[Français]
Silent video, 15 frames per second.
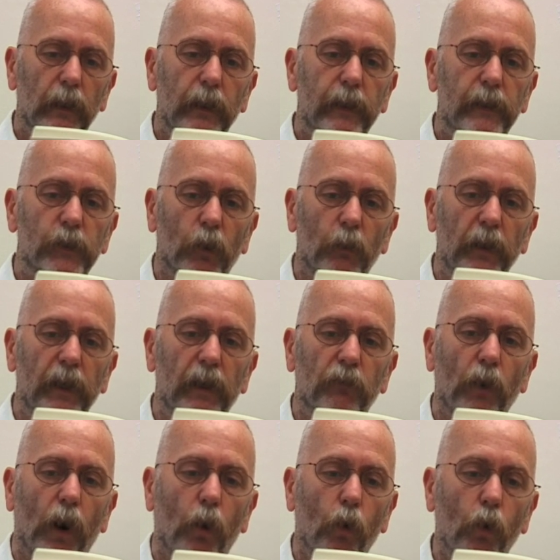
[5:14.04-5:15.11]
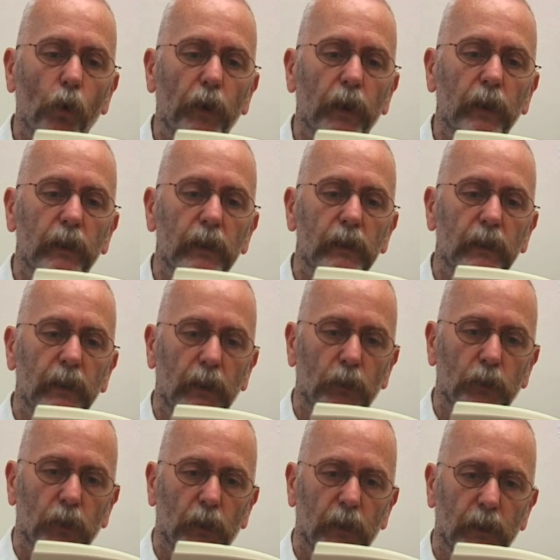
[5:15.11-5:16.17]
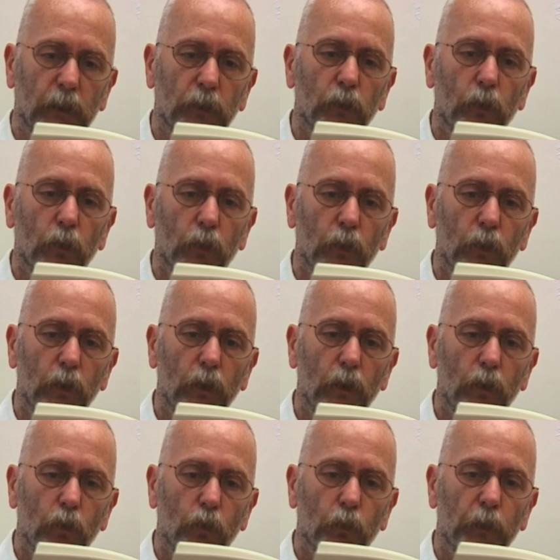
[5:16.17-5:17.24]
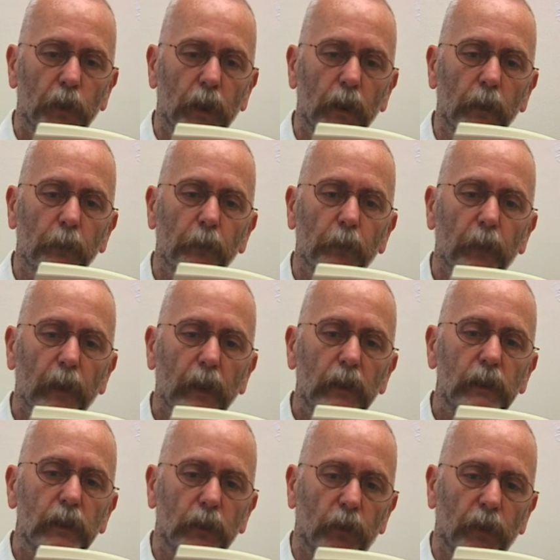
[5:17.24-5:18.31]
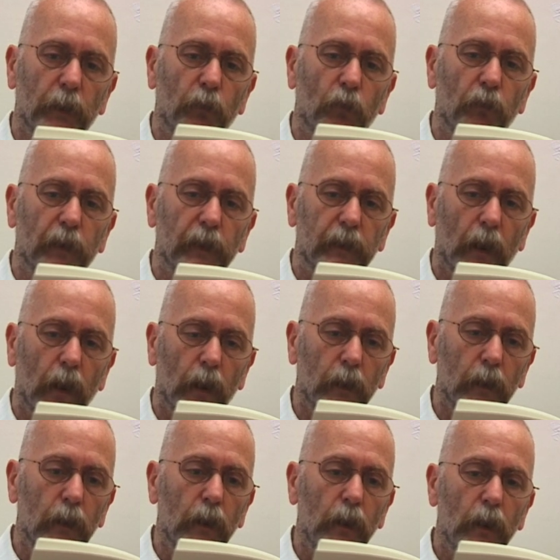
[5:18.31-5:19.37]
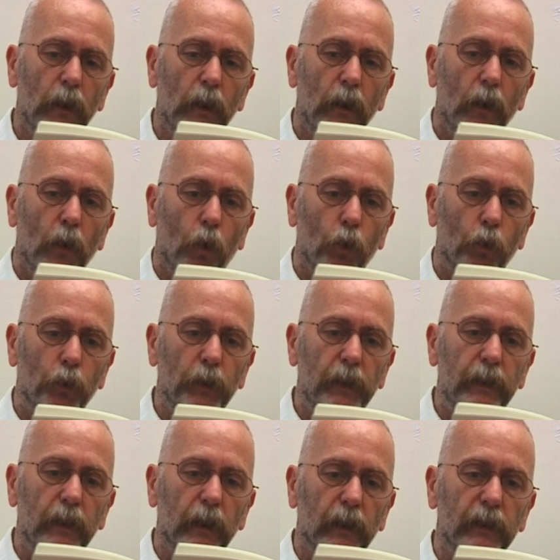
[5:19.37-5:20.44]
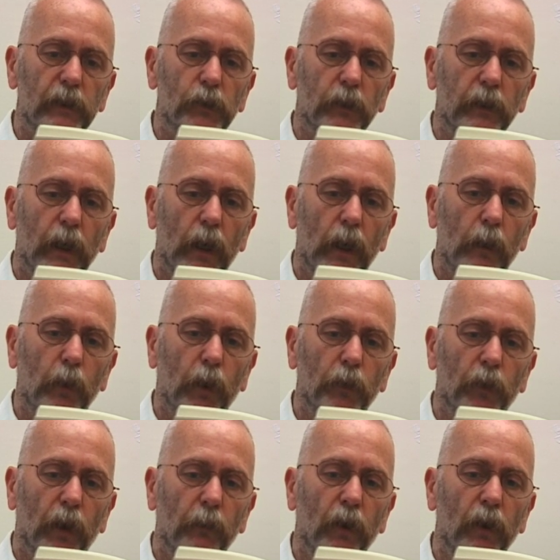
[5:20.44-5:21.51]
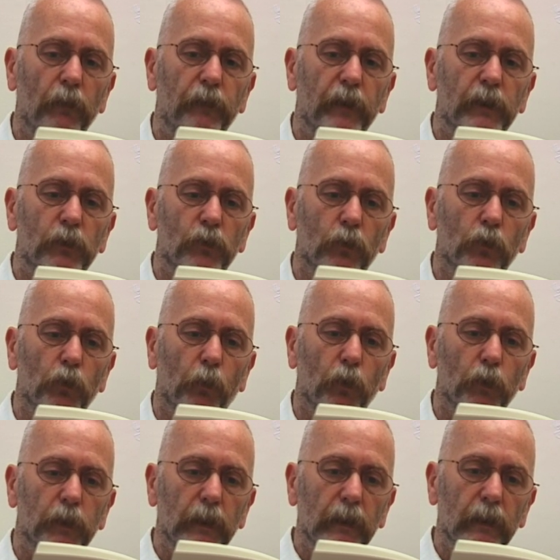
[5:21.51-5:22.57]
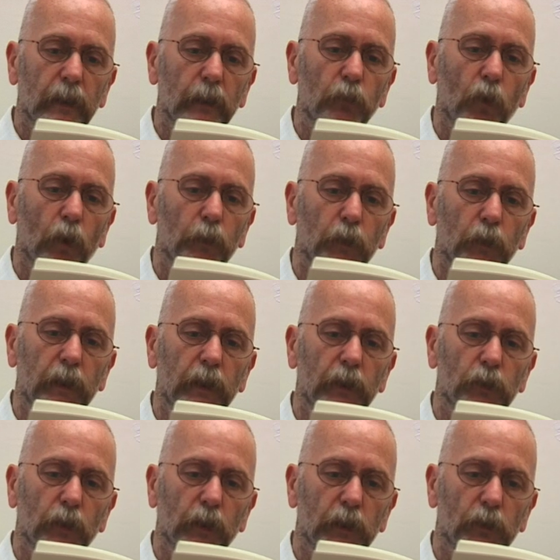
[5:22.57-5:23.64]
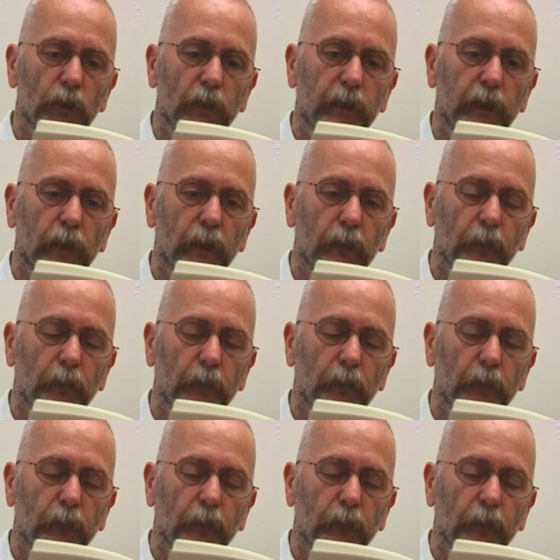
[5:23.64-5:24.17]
Il semblait n'avoir aucun désir de sortir de l'eau. Ou bien, s'il en éprouvait un, aucune idée raisonnable de la bonne façon de procéder pour obtenir ce résultat.